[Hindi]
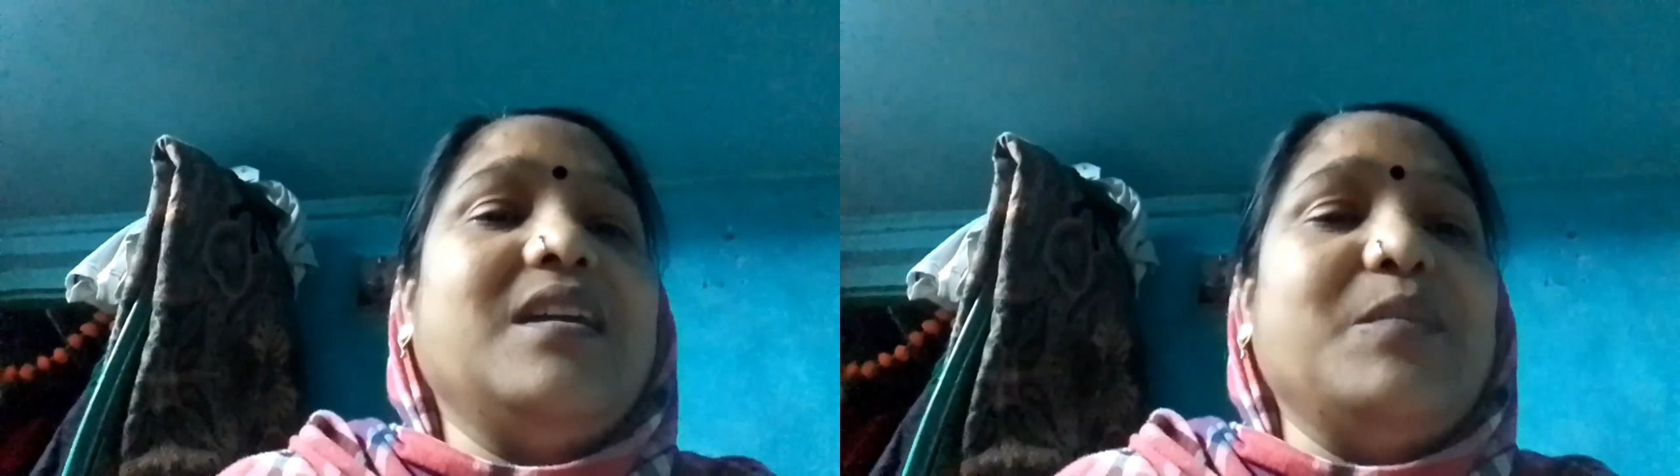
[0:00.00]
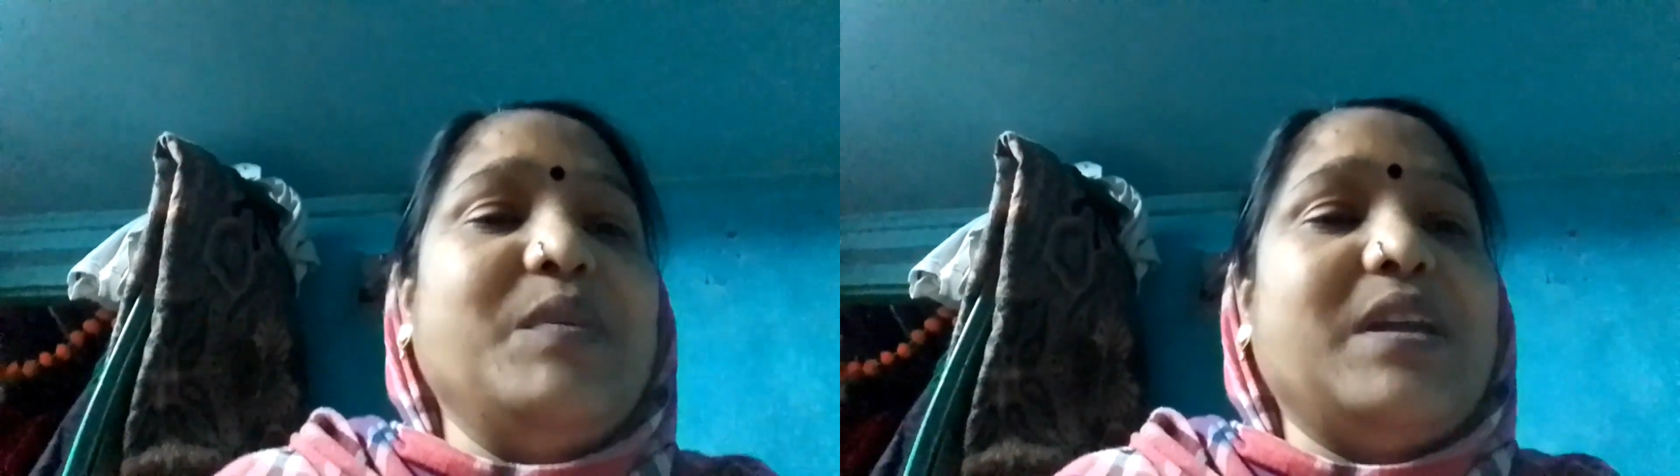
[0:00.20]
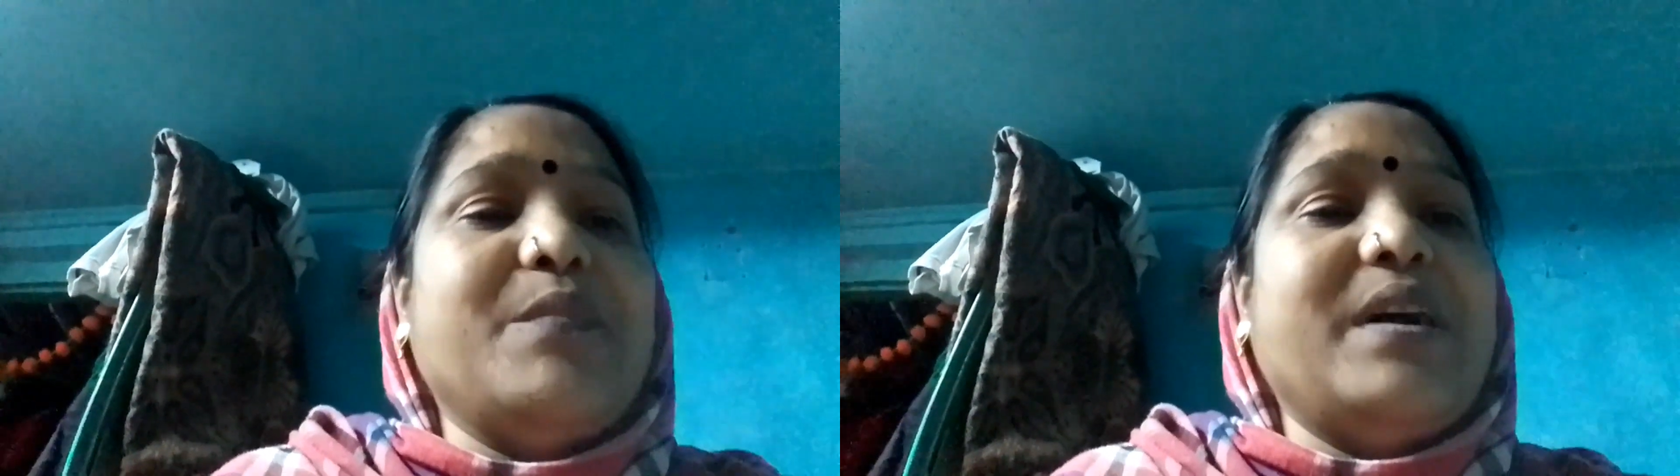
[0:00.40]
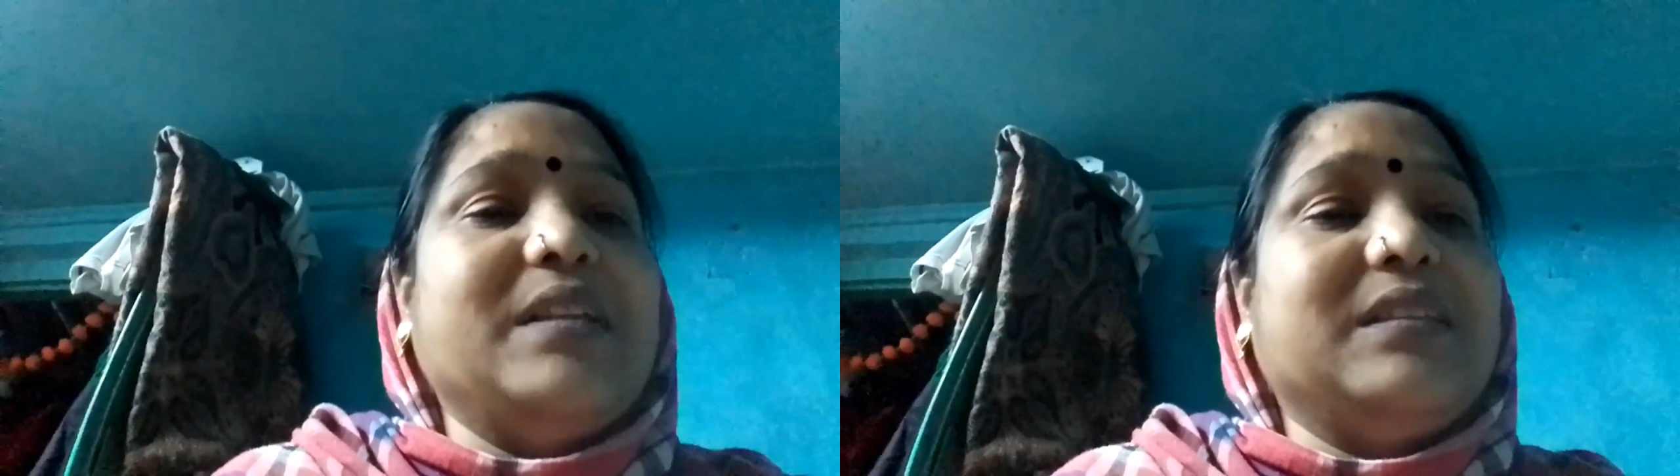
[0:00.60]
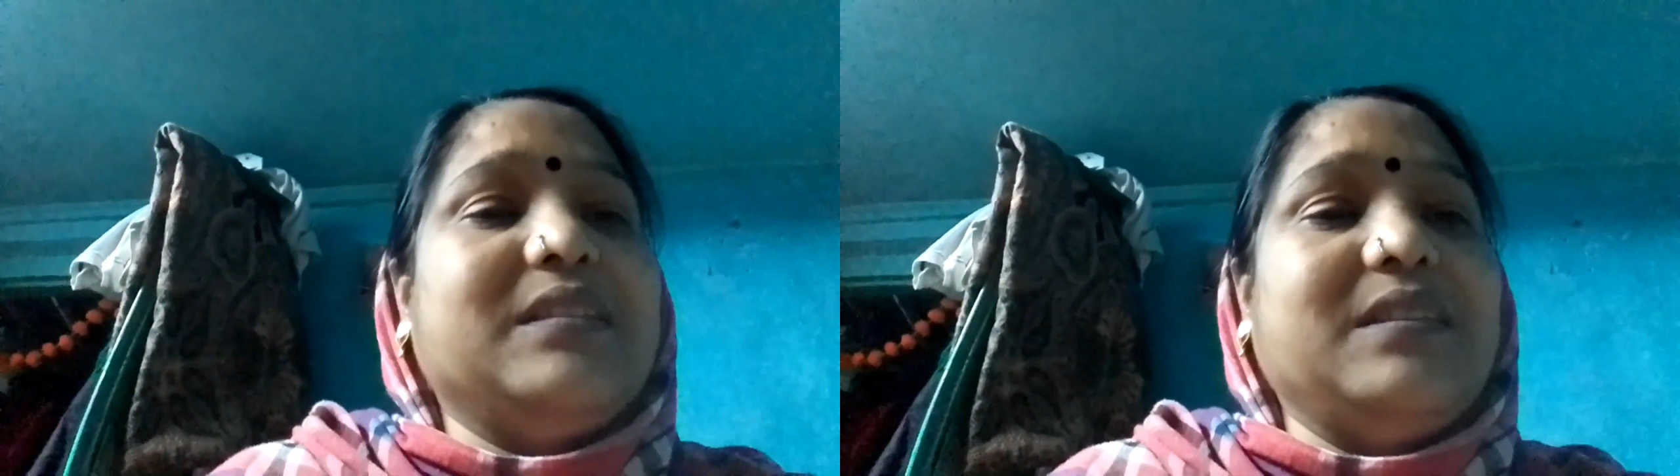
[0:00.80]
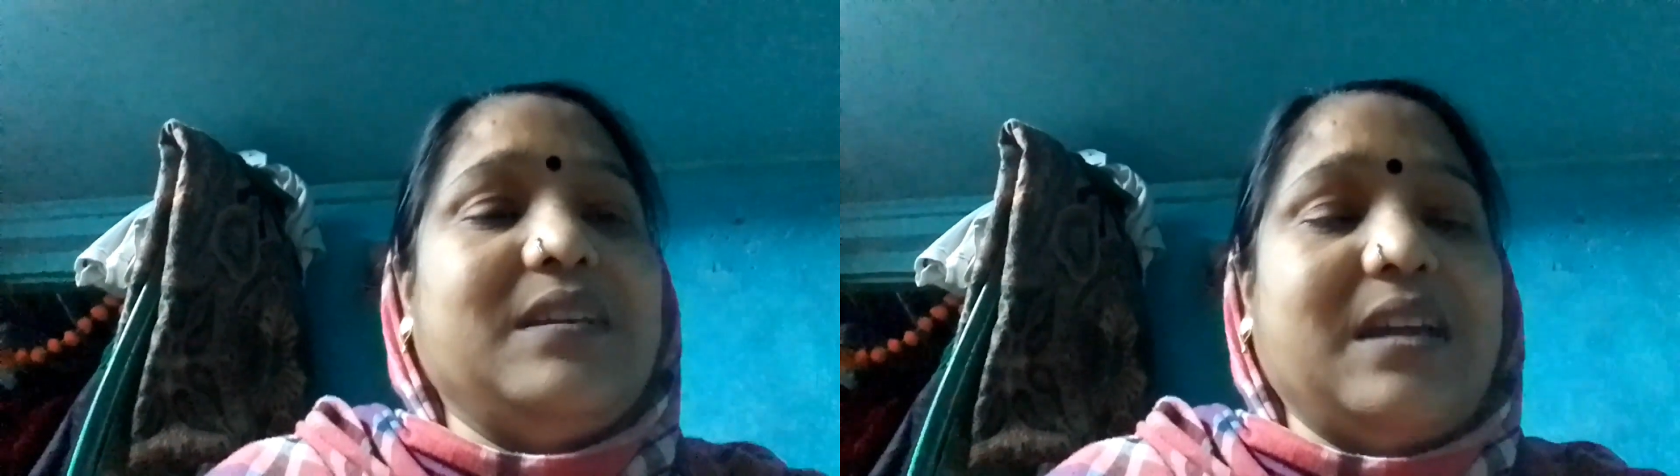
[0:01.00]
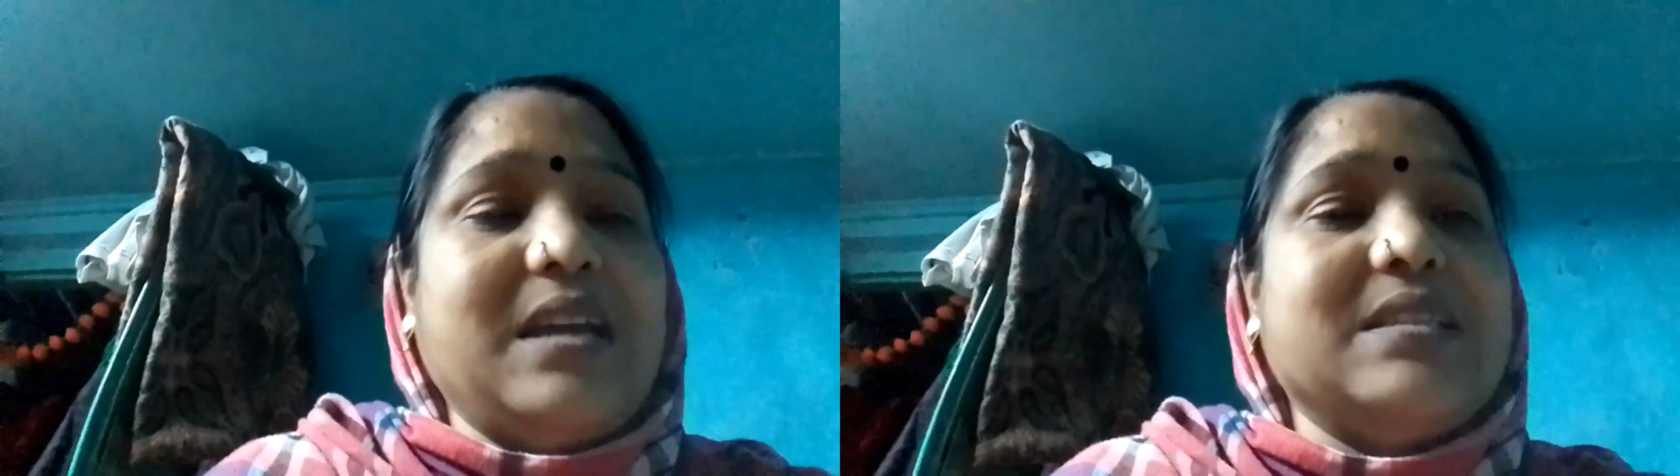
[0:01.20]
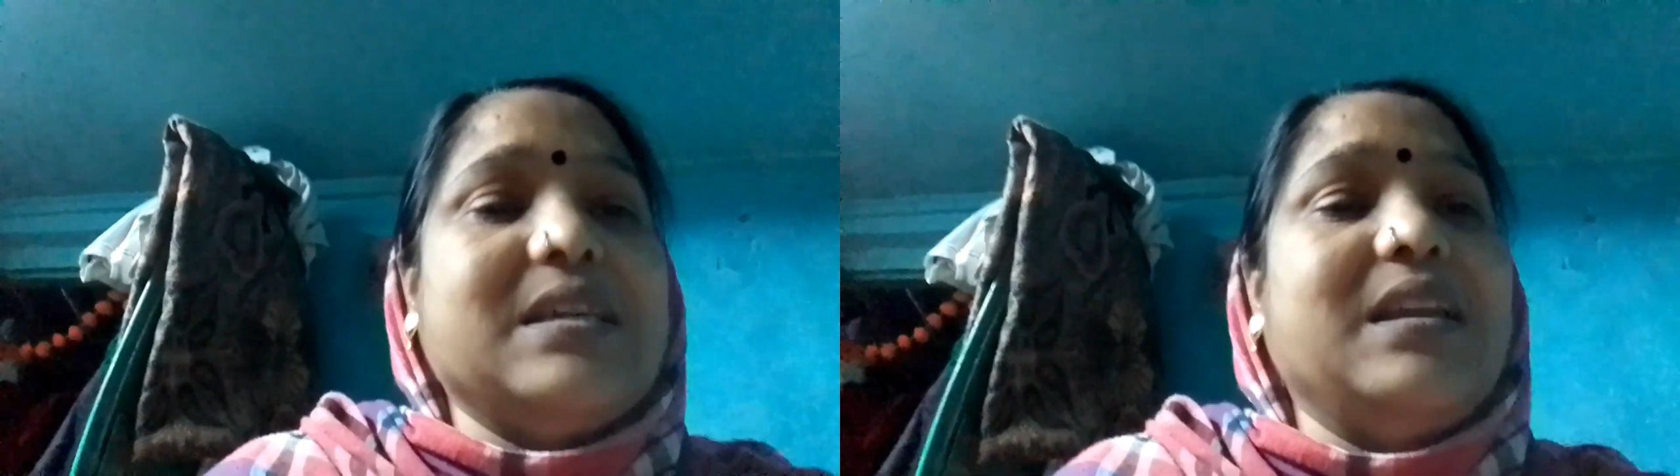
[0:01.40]
कि मेरा बात
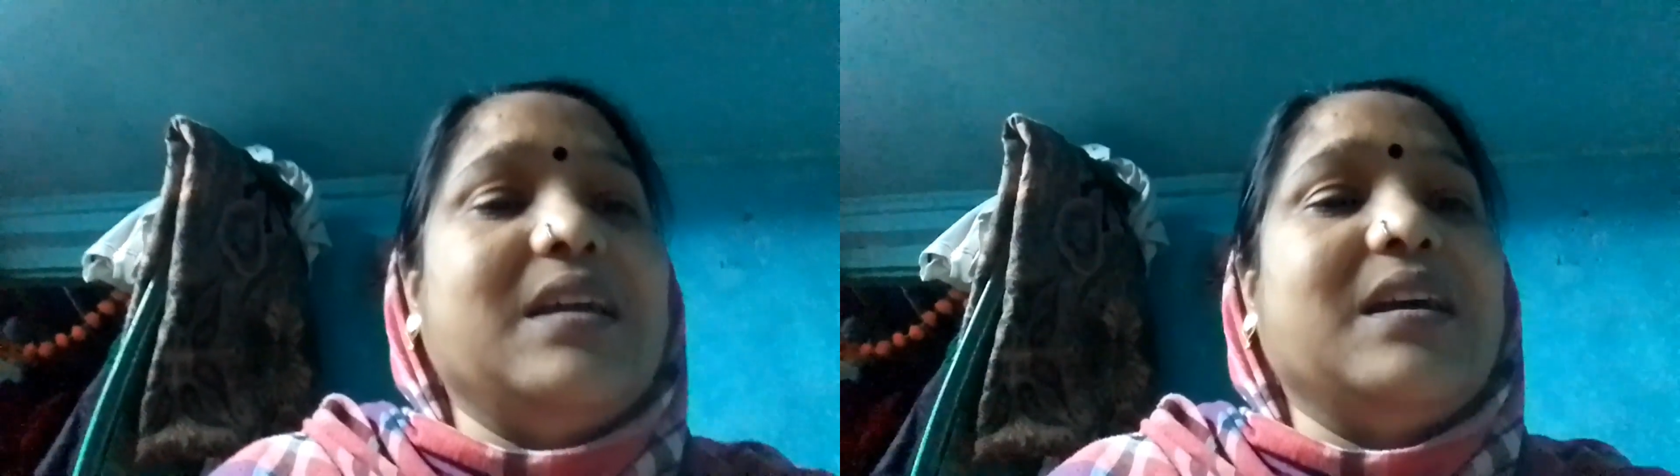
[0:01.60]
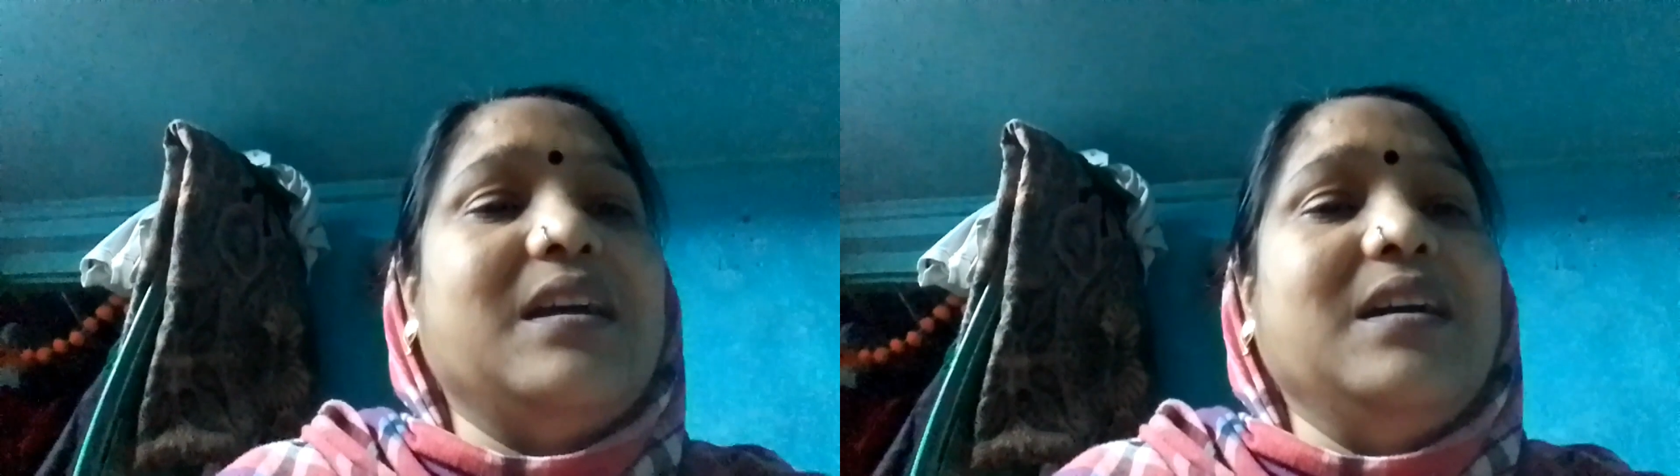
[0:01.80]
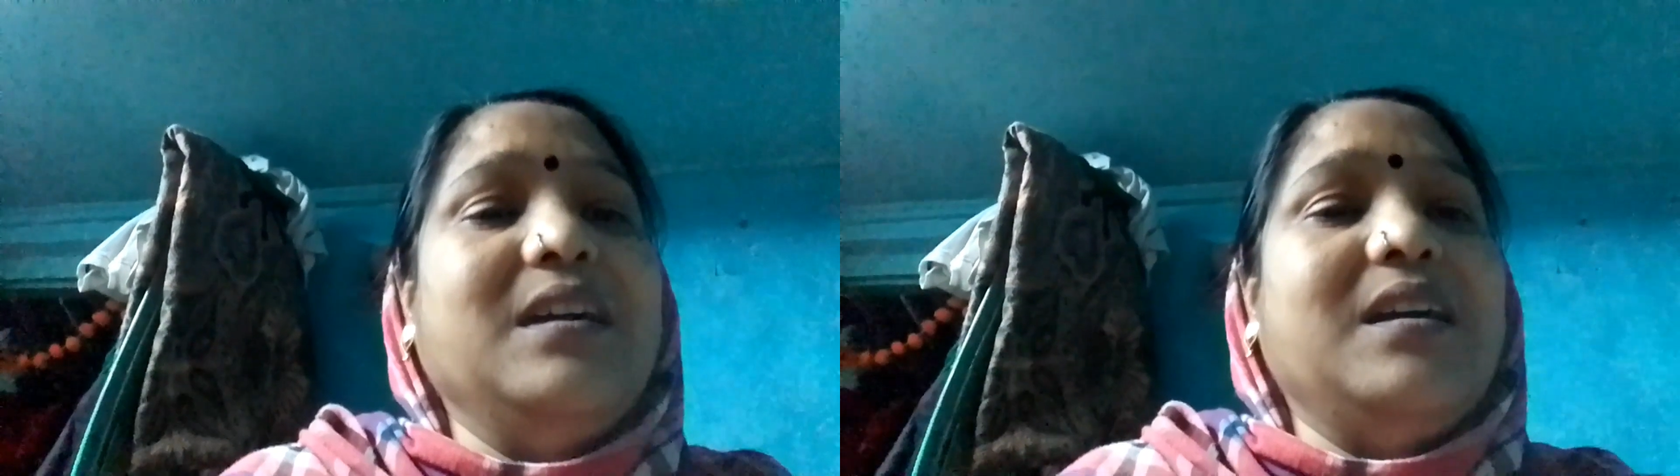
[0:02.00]
कैसा लगा